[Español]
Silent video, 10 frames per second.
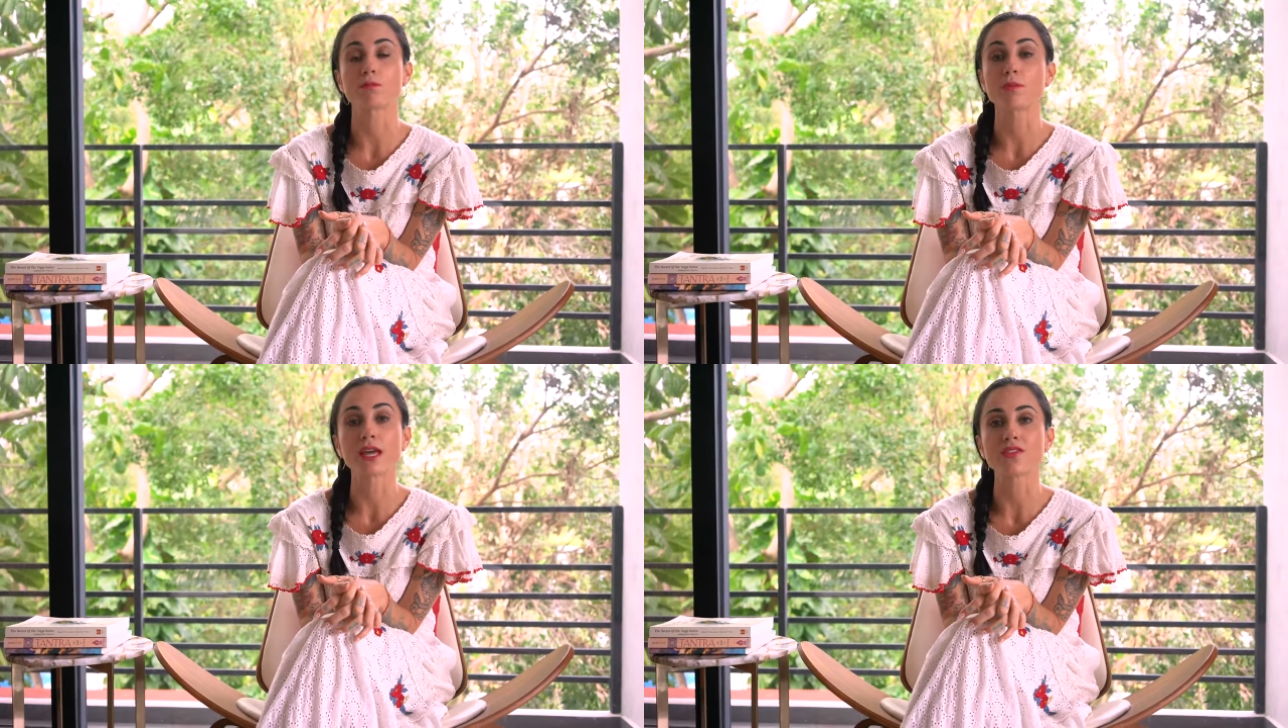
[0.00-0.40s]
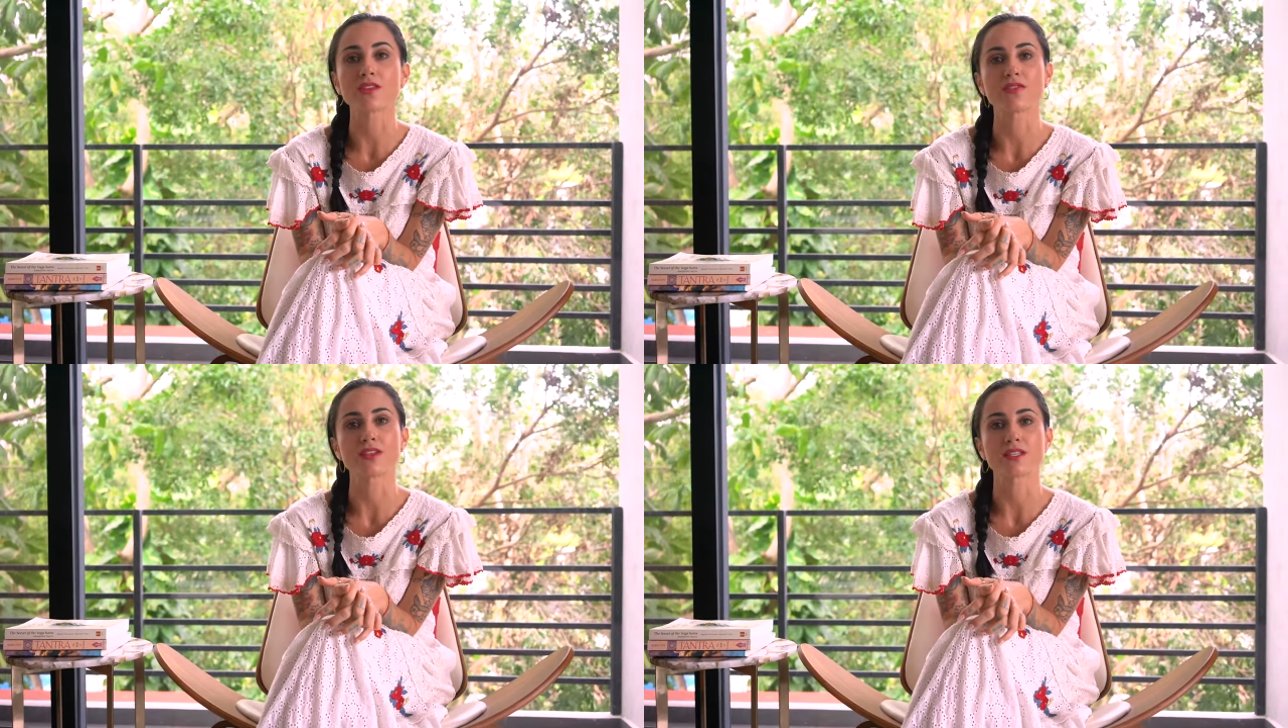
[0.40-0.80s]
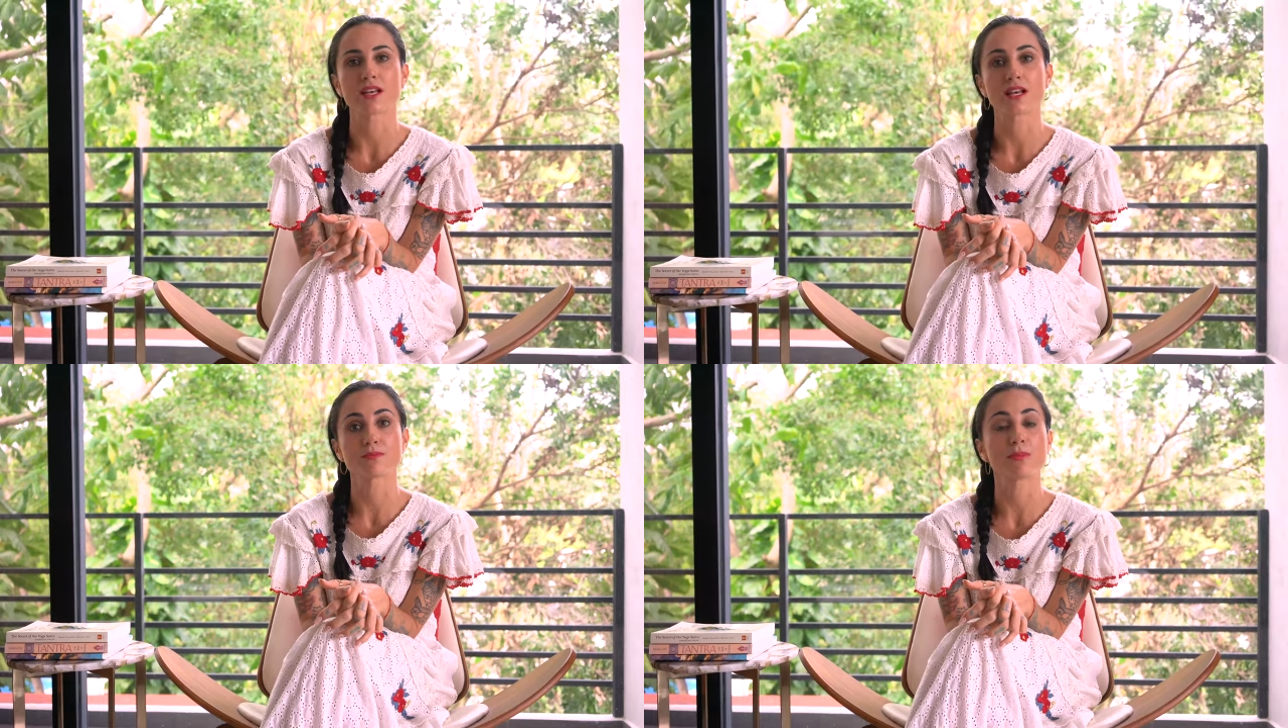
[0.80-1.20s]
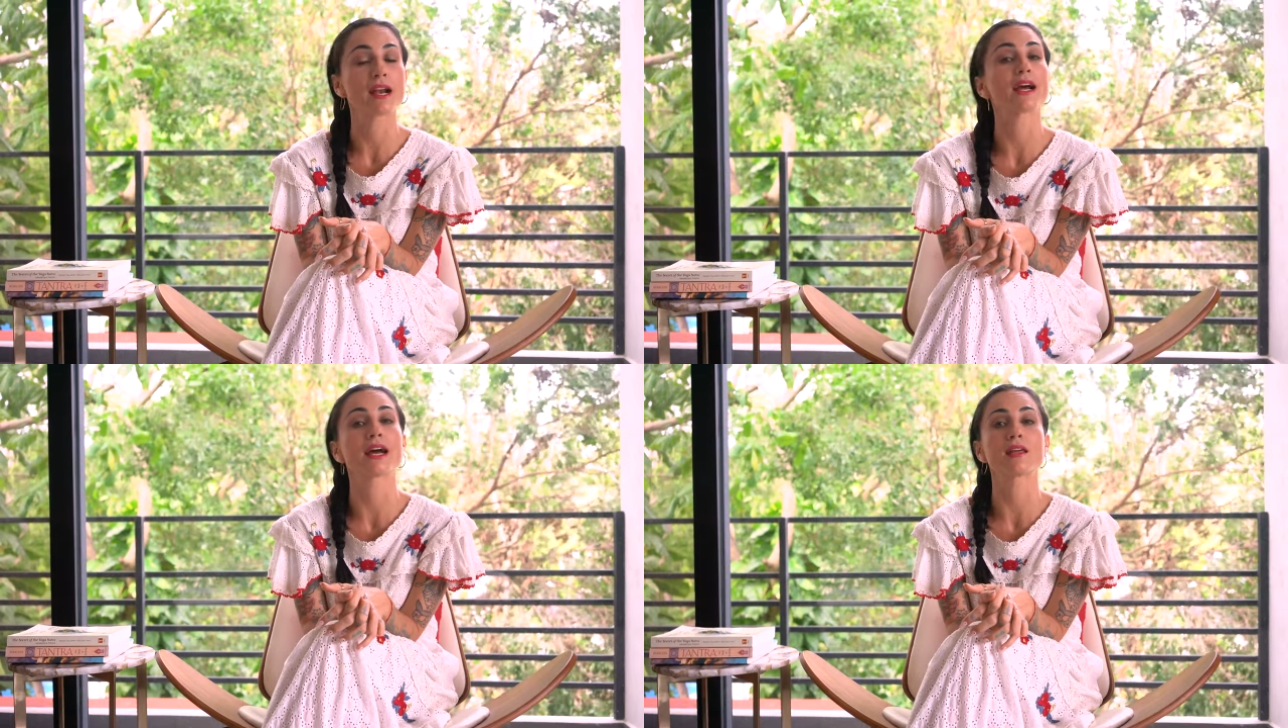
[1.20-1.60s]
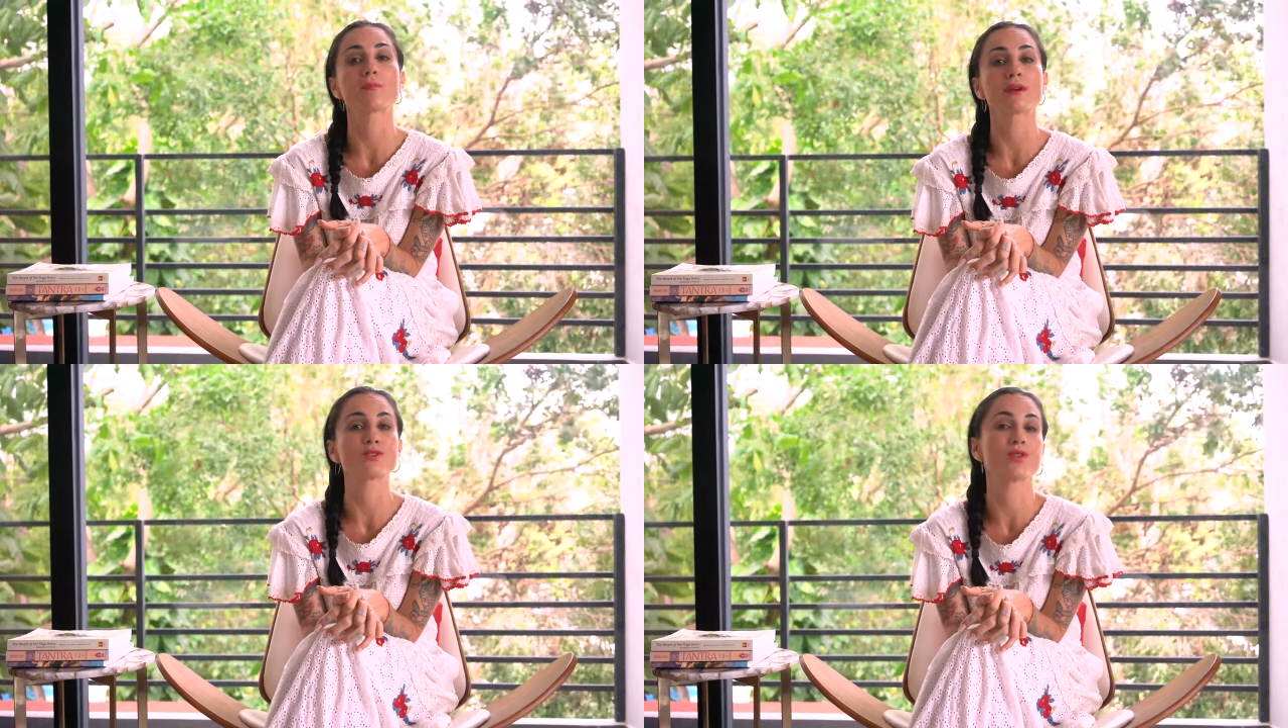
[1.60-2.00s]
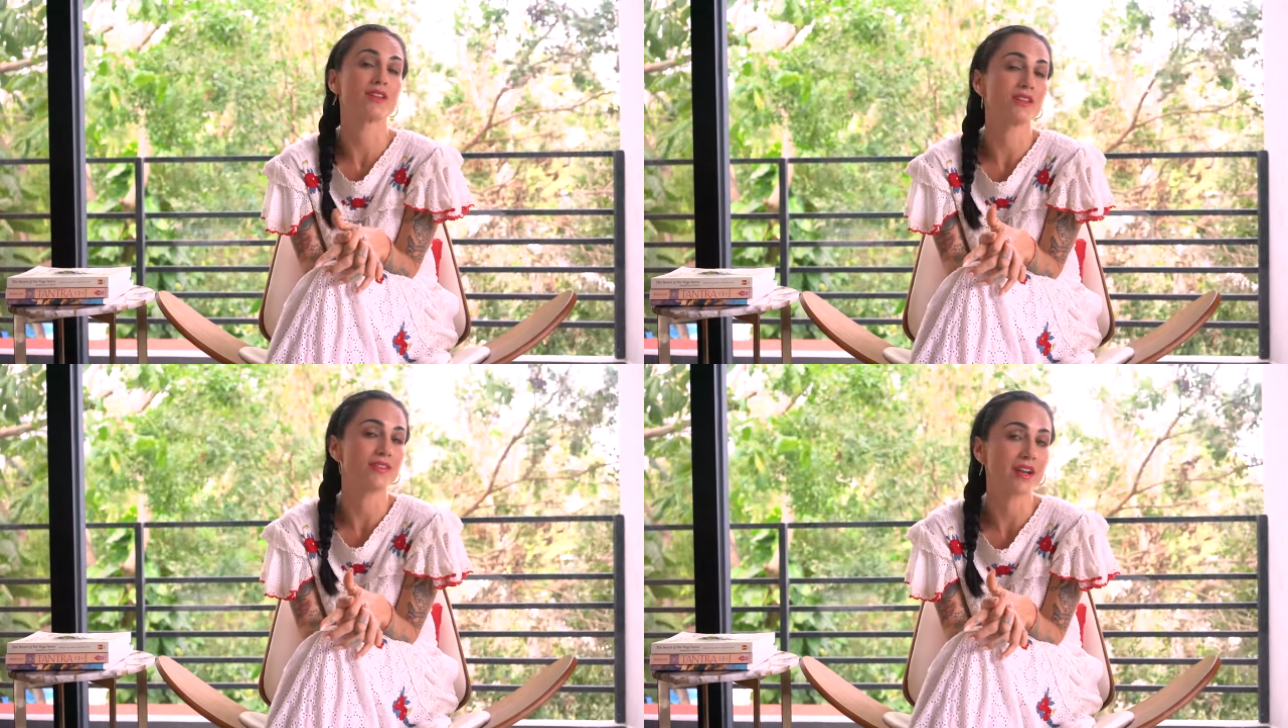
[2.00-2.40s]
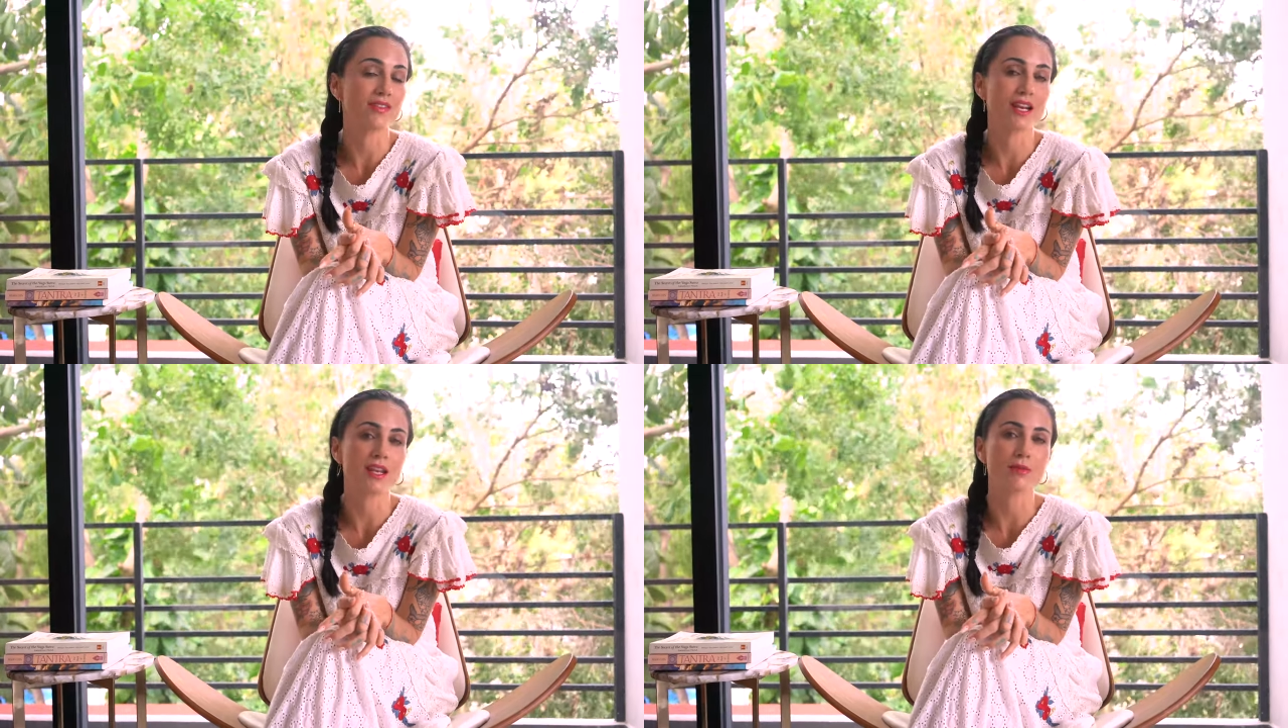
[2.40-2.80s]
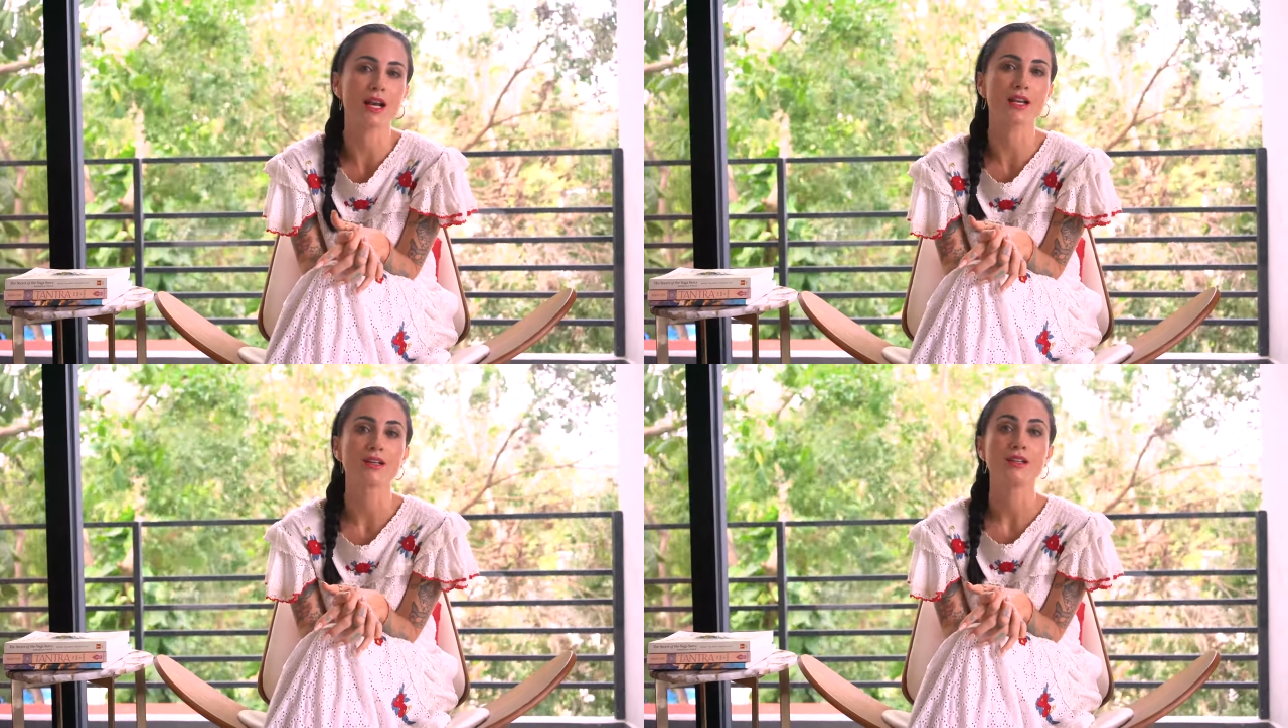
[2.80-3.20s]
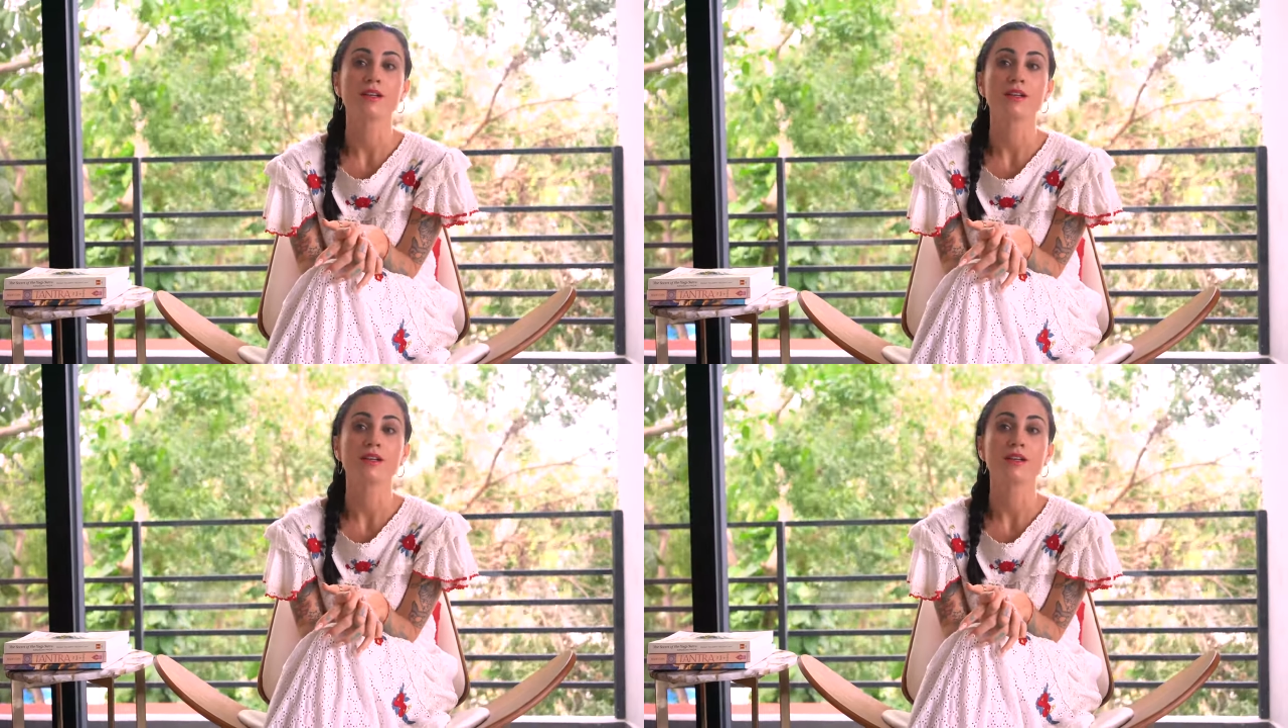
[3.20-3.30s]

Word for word: y bien difíciles para cada persona en diferente nivel,